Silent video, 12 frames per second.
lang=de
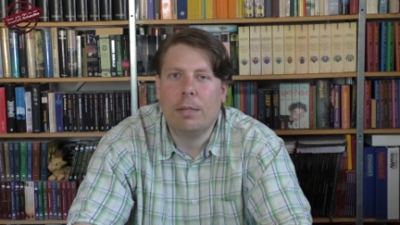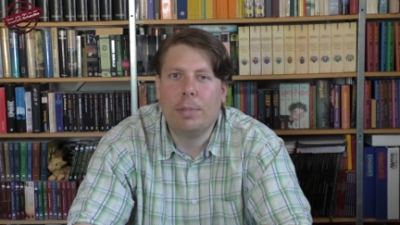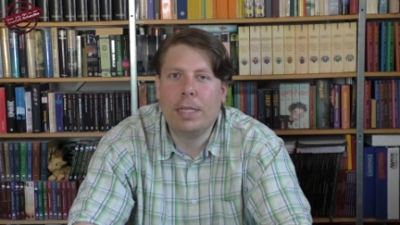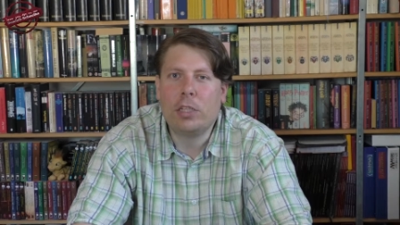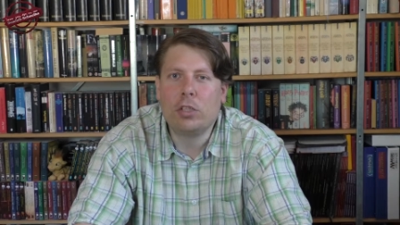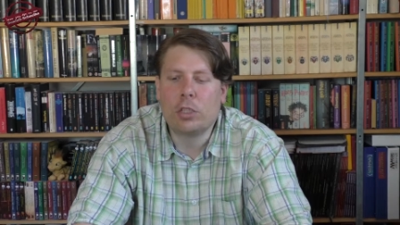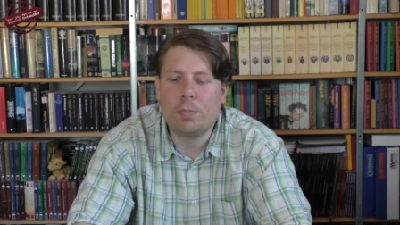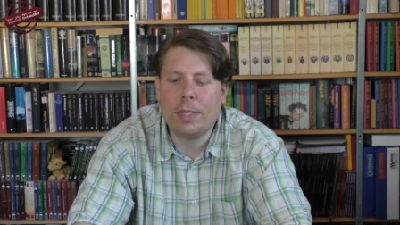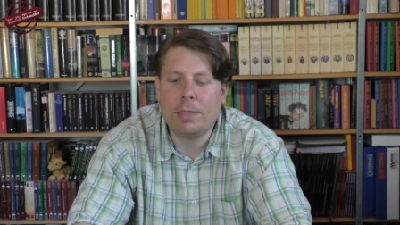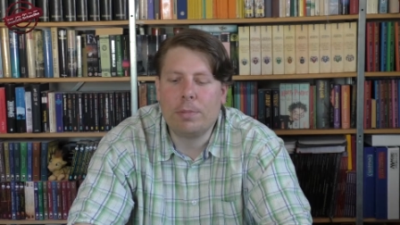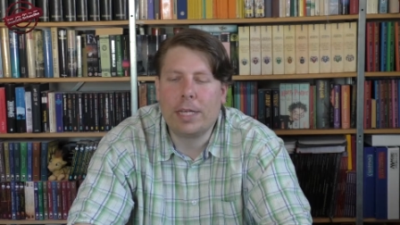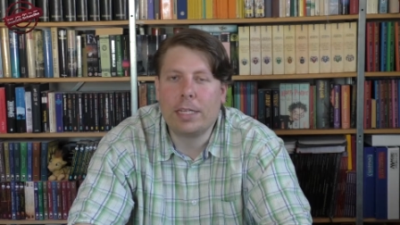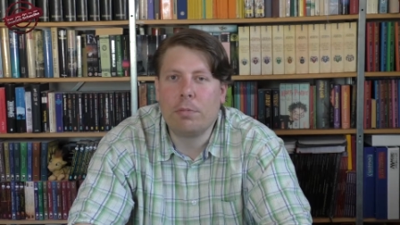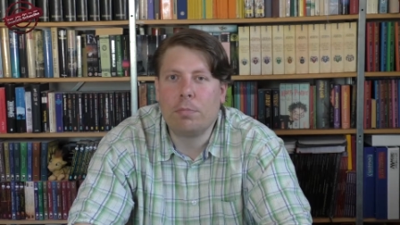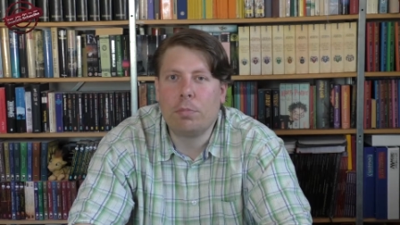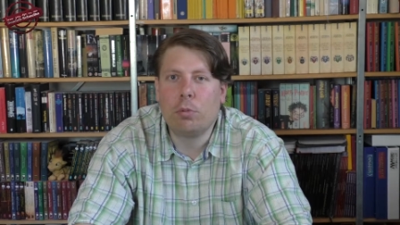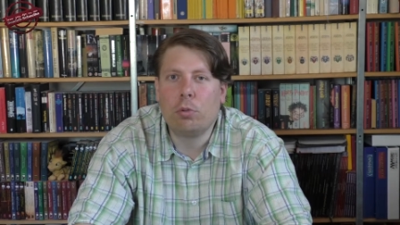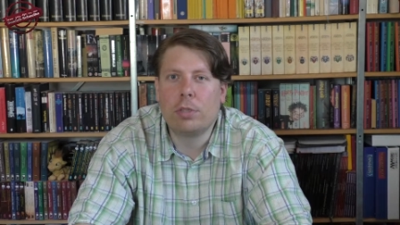bin ich schon gespannt. Im dritten
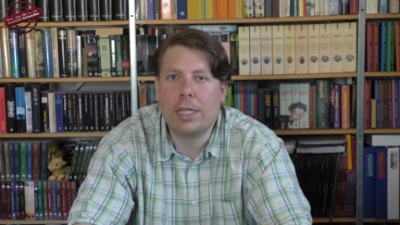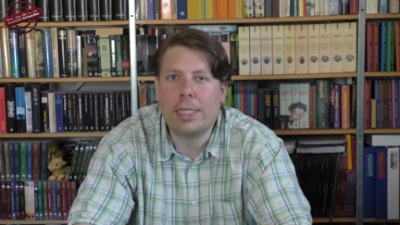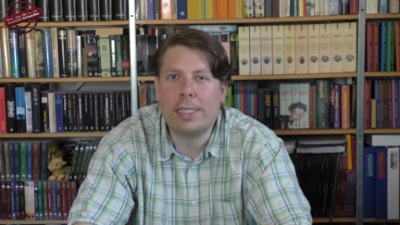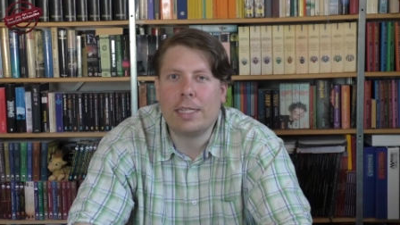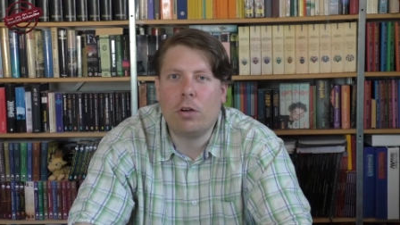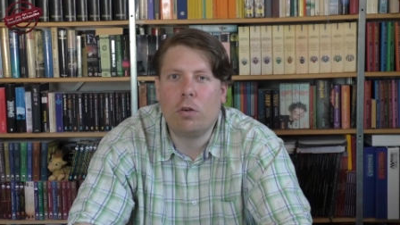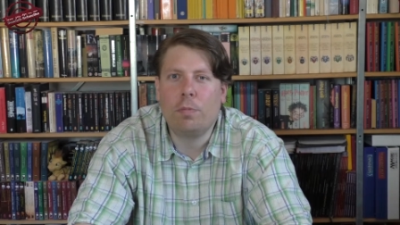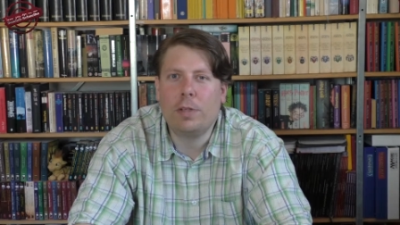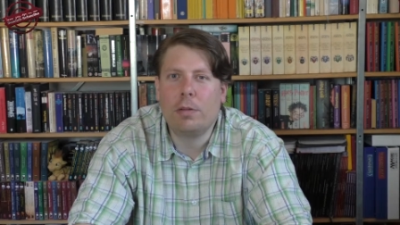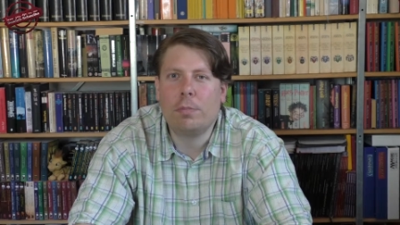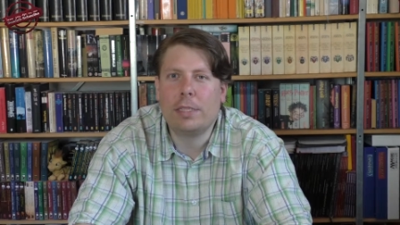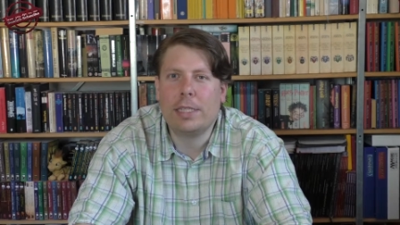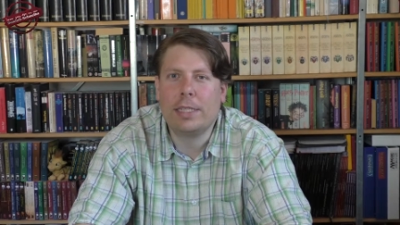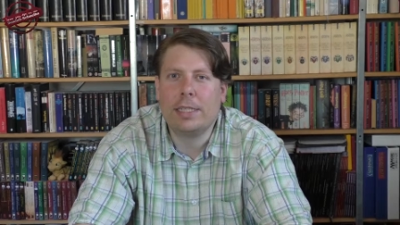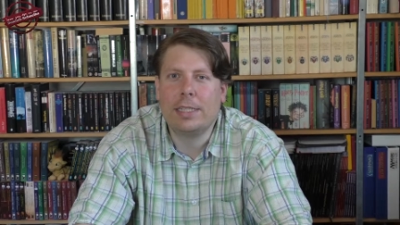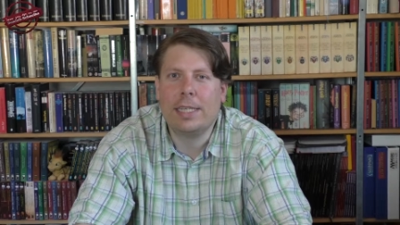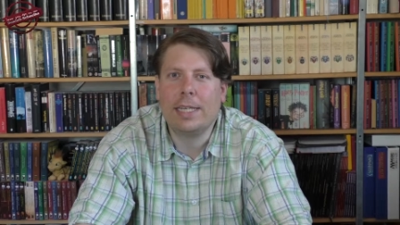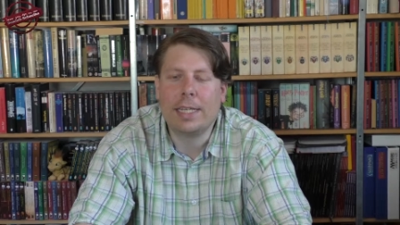Buch, das auch wieder ein
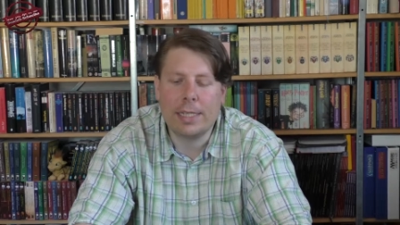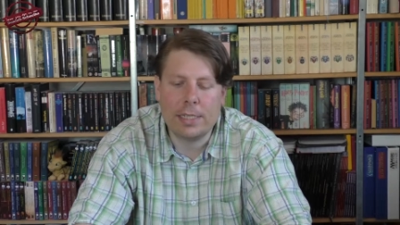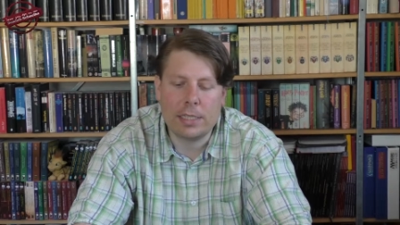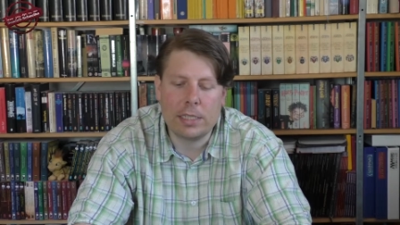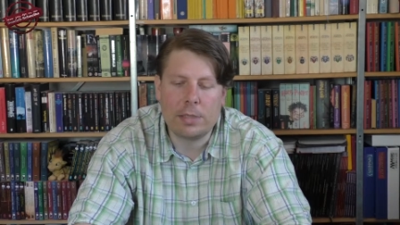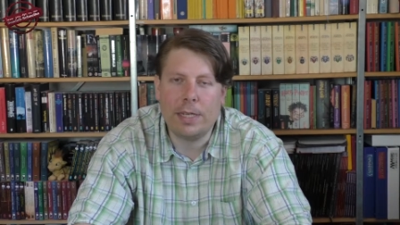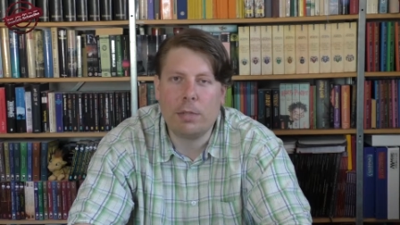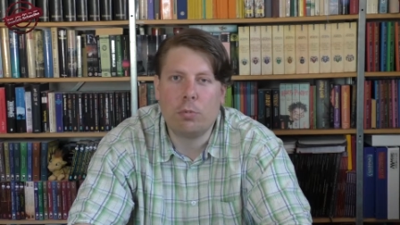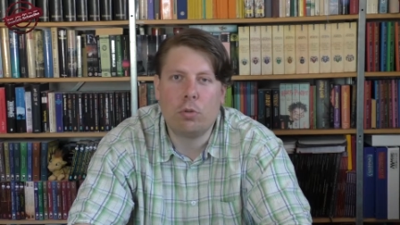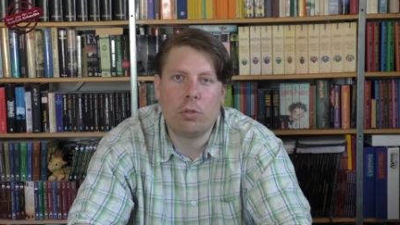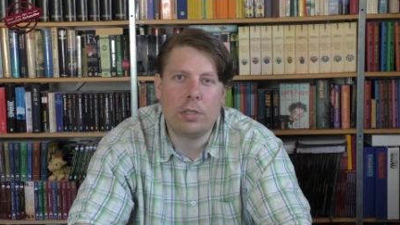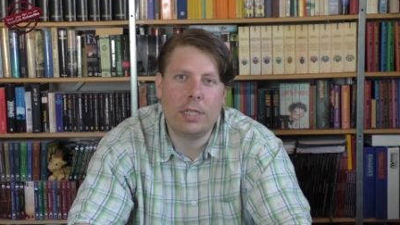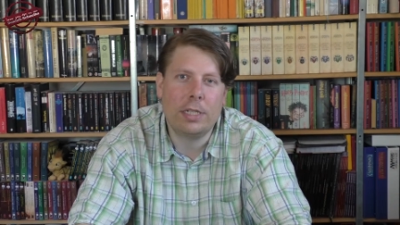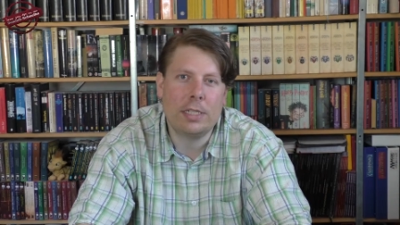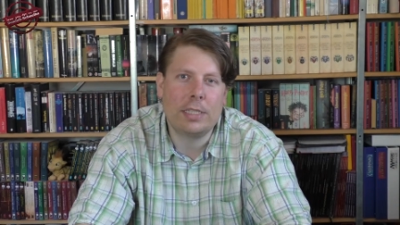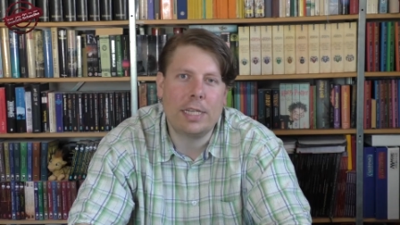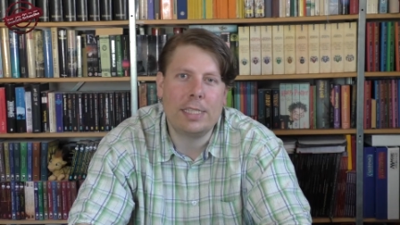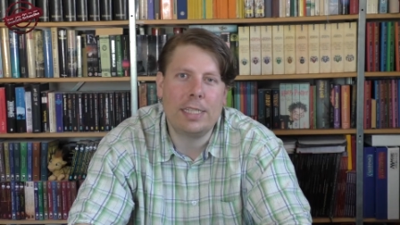bisschen dicker ist. Das zweite Buch
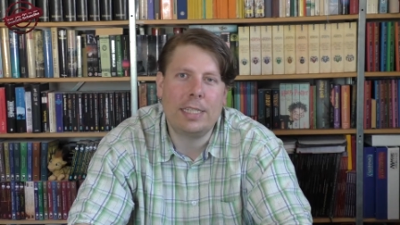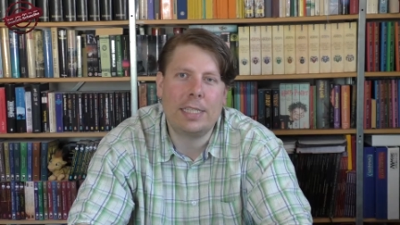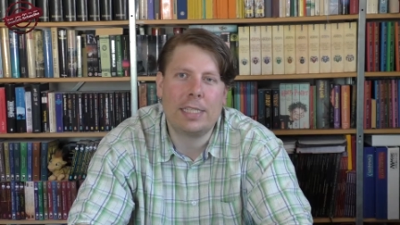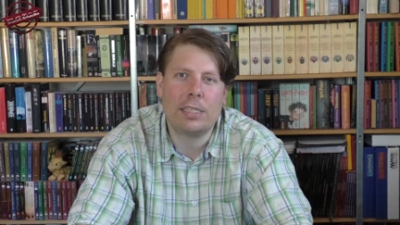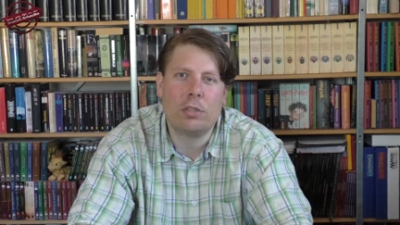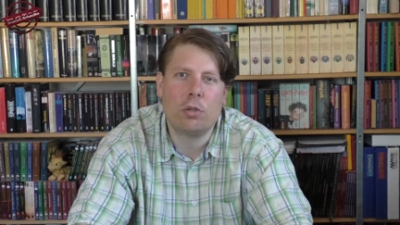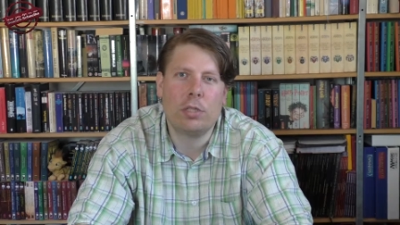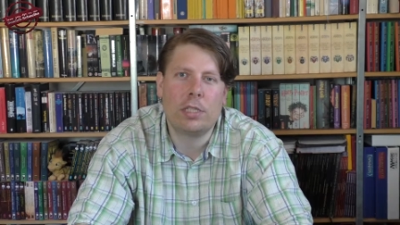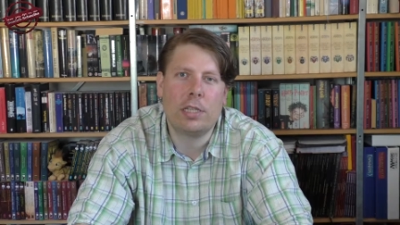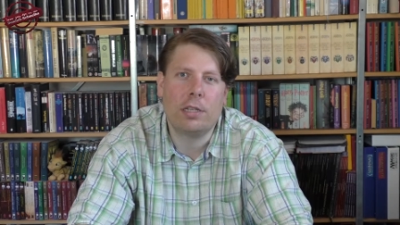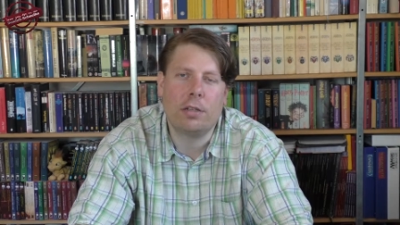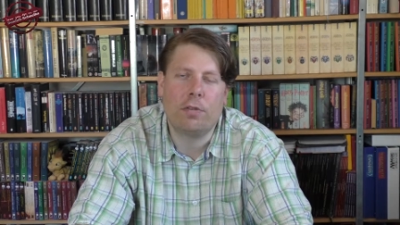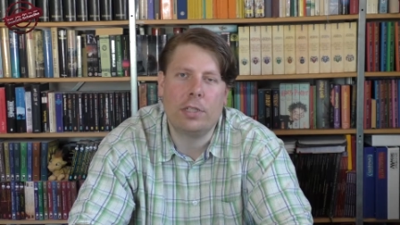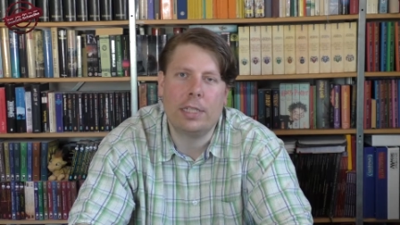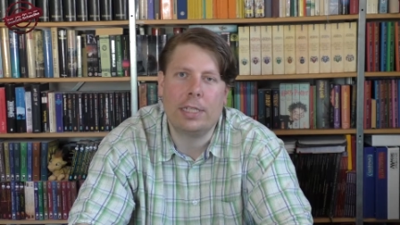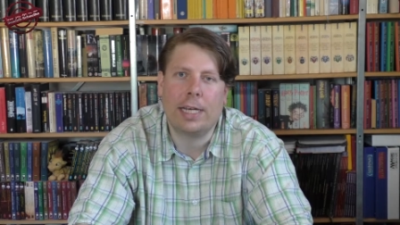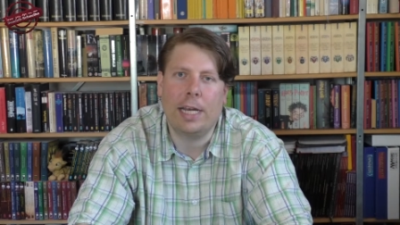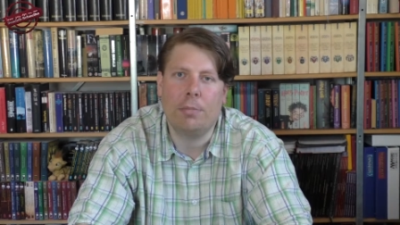ist an sich das dünnste von
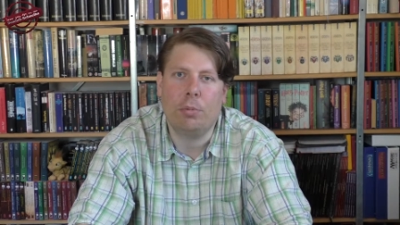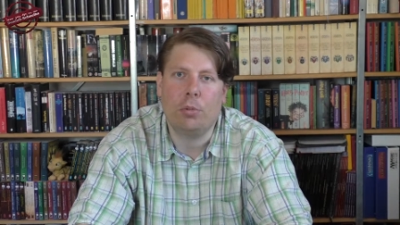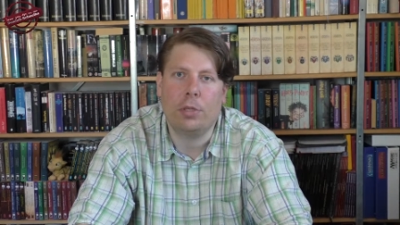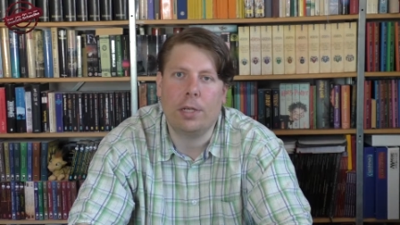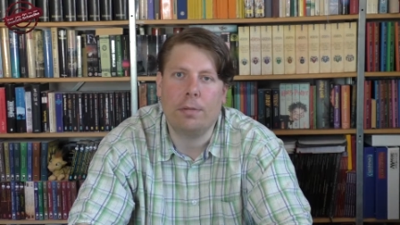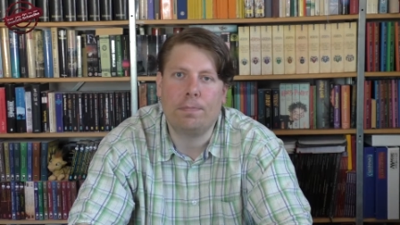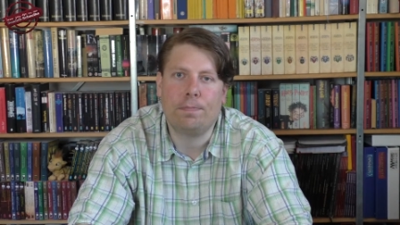den drei Büchern.